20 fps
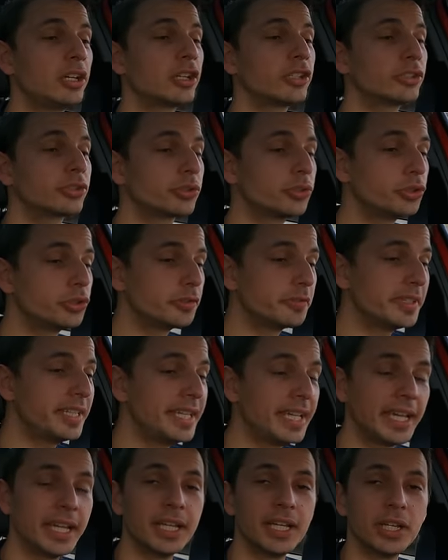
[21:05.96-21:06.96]
lorsque je
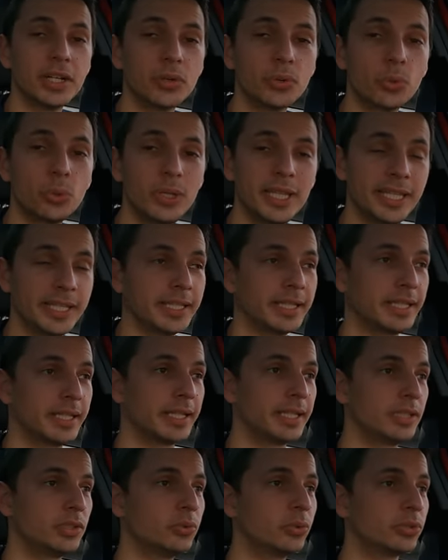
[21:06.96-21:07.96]
vais rouler.
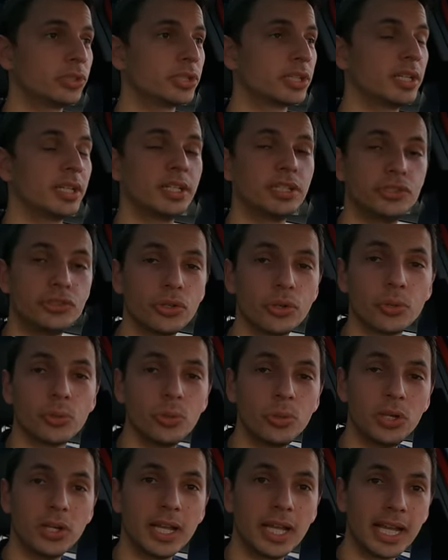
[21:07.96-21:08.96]
Donc je
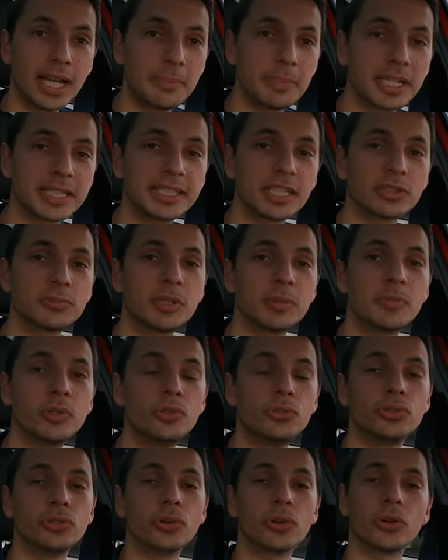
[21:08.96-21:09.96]
roule, à partir du
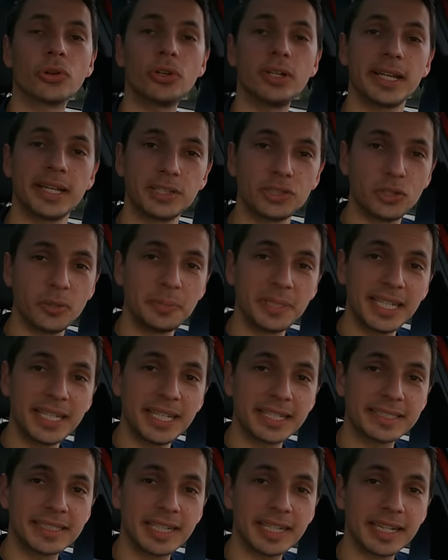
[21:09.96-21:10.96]
moment où je relâche le pied
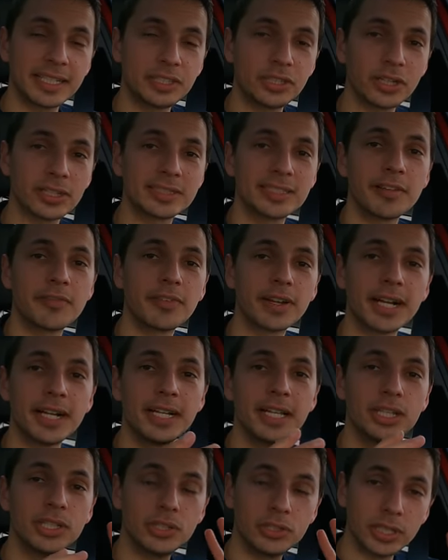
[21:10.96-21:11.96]
de l'accélérateur, ça
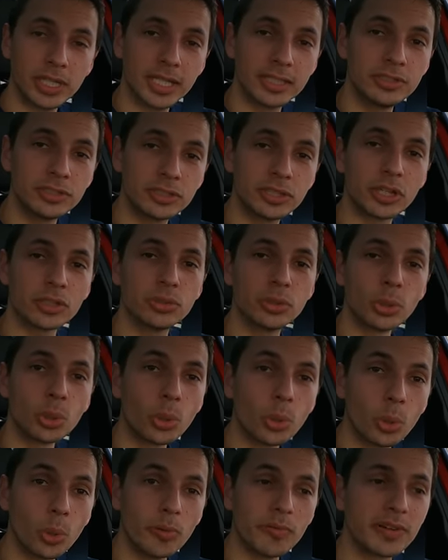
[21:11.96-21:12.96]
fera une sorte de
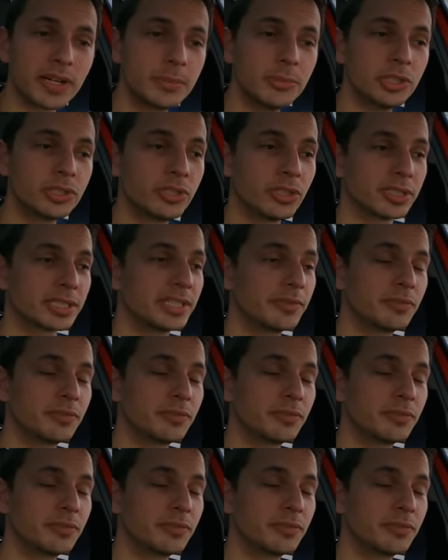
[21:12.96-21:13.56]
gros frein moteur.